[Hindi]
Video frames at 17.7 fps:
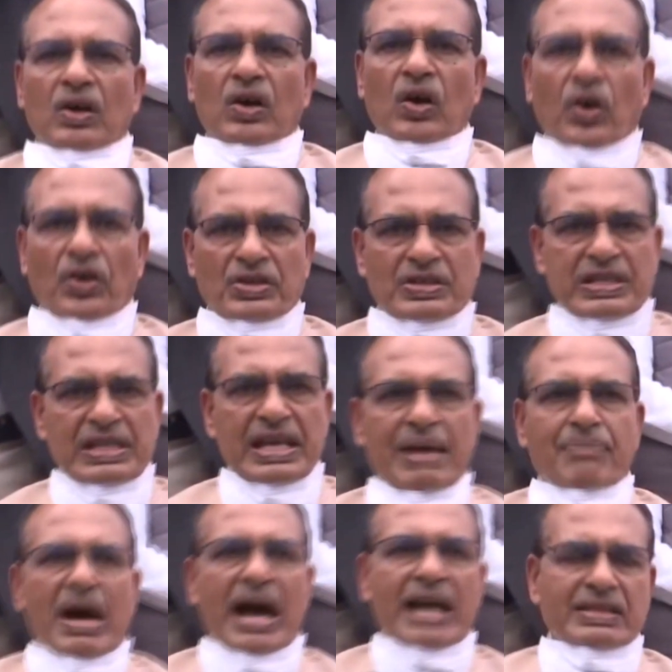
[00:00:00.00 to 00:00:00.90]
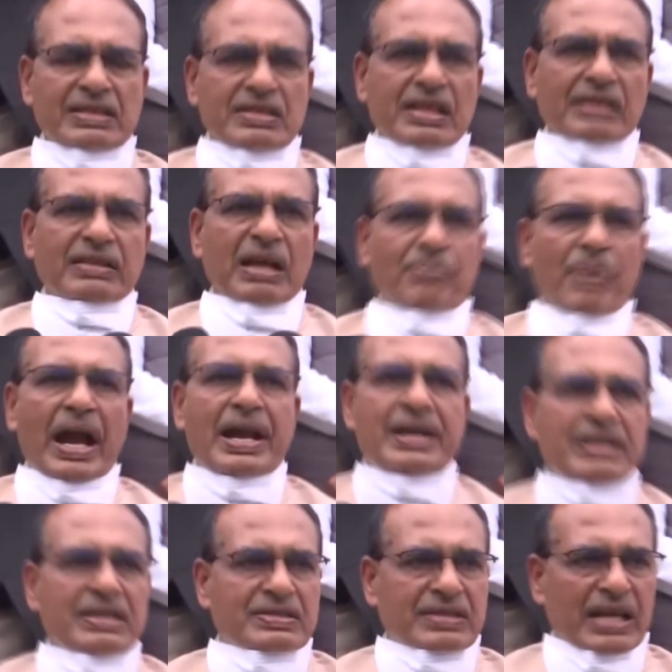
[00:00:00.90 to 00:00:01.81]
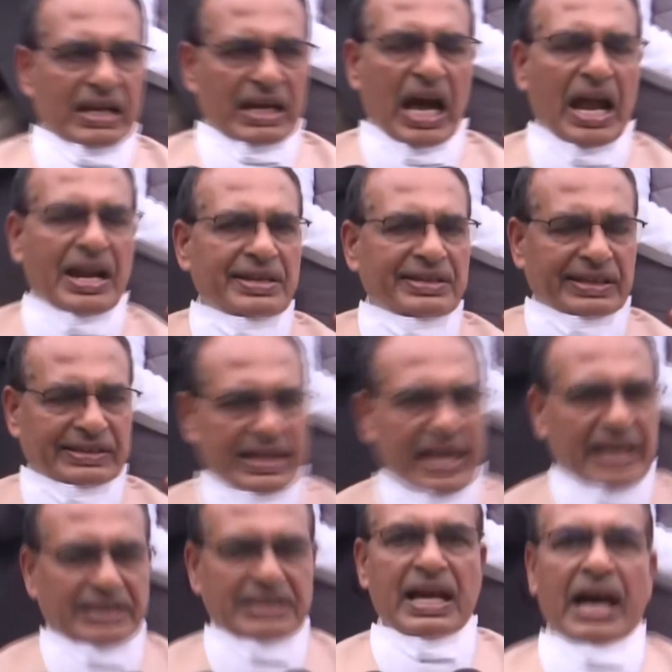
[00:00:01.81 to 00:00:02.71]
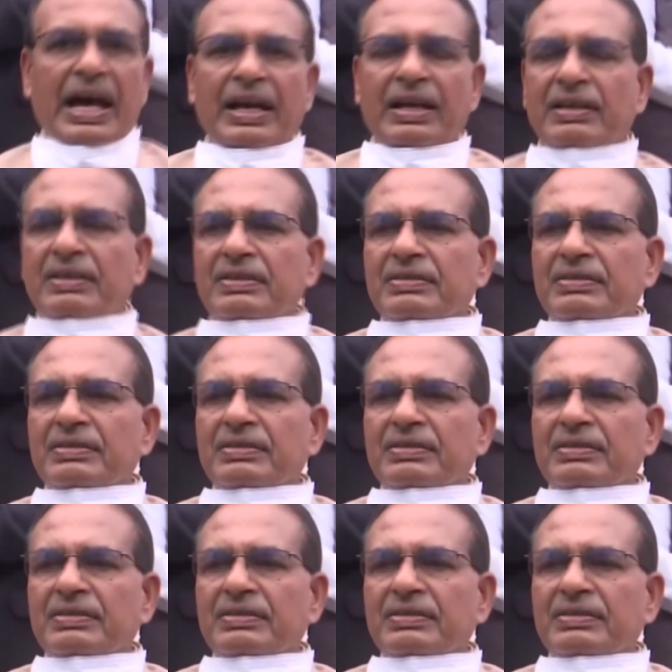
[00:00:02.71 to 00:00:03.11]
और इसलिए भारतीय जनता पार्टी की सरकार ने यह तय किया है